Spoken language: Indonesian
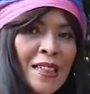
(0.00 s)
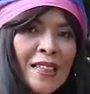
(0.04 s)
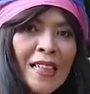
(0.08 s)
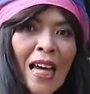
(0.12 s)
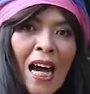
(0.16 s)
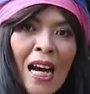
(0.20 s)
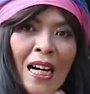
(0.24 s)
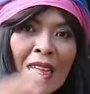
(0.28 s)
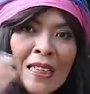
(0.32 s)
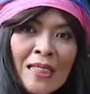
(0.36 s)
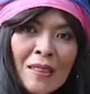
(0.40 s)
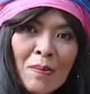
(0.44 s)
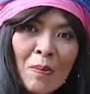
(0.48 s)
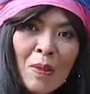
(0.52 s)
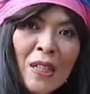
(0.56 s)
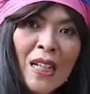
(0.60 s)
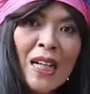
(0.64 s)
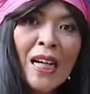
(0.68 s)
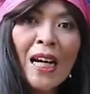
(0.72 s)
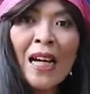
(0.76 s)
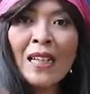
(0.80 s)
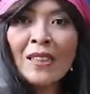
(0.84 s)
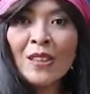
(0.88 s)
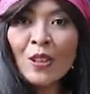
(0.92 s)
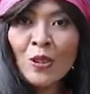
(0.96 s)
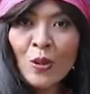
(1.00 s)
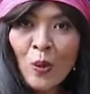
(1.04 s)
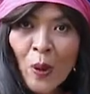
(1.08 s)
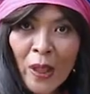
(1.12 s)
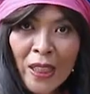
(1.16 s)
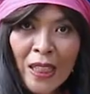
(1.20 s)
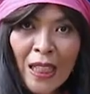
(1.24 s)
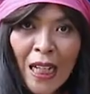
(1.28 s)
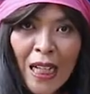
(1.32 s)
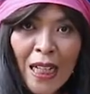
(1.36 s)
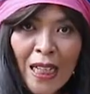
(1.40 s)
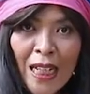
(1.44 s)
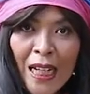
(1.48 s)
yang sebenarnya nggak
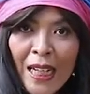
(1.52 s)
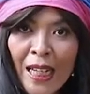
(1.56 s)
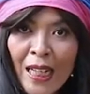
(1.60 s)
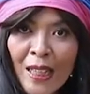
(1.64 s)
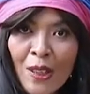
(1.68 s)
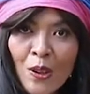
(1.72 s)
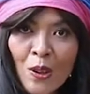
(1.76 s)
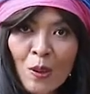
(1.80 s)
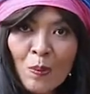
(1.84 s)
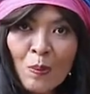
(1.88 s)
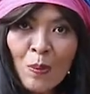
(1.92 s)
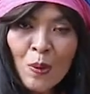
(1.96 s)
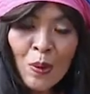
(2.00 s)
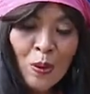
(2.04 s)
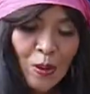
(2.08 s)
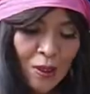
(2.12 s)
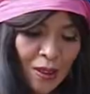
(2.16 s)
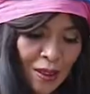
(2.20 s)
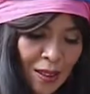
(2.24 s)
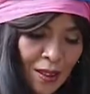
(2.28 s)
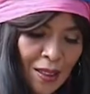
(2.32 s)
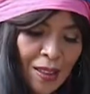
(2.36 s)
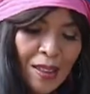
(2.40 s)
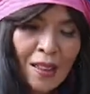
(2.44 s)
sesuai dengan gaya hidupmu,